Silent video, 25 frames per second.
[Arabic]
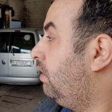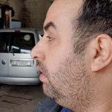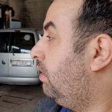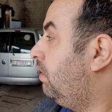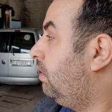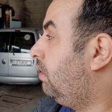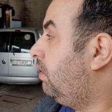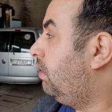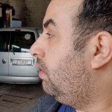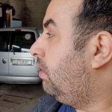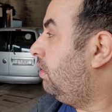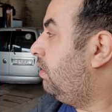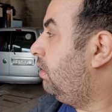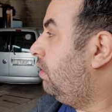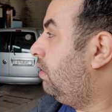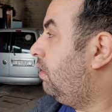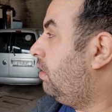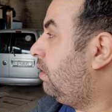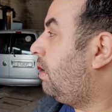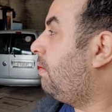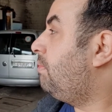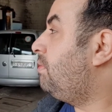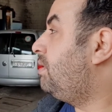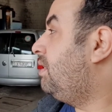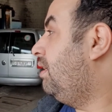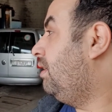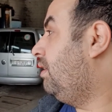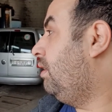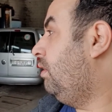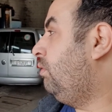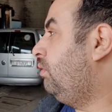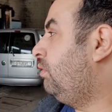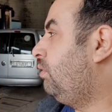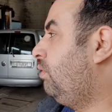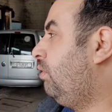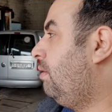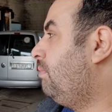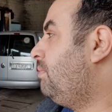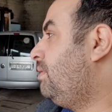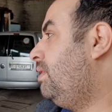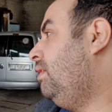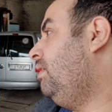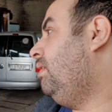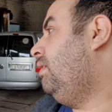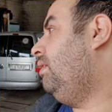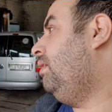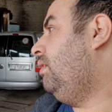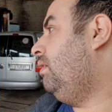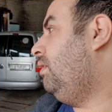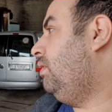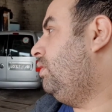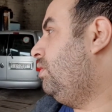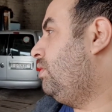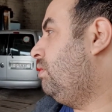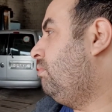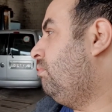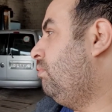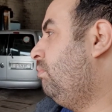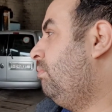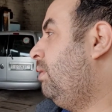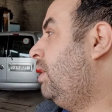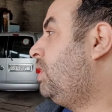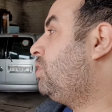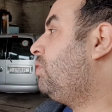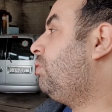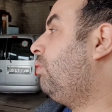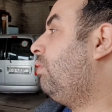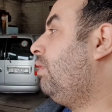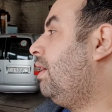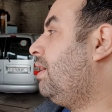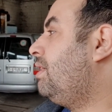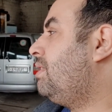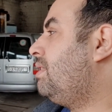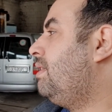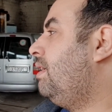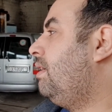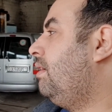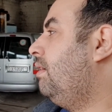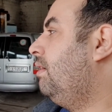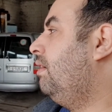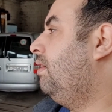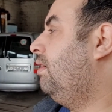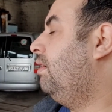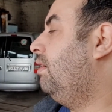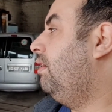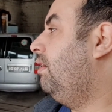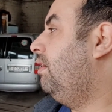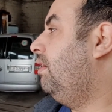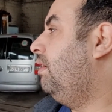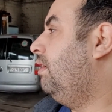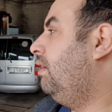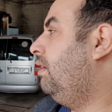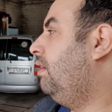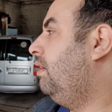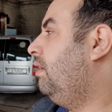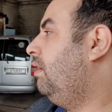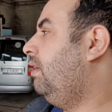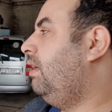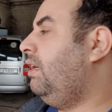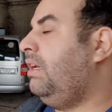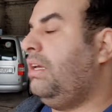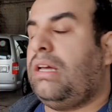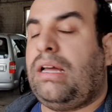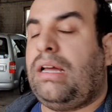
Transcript: تقريبا 50 الكلوت و50 شو اسمه مع الشغل قصدي 50 دولار تقريبا اي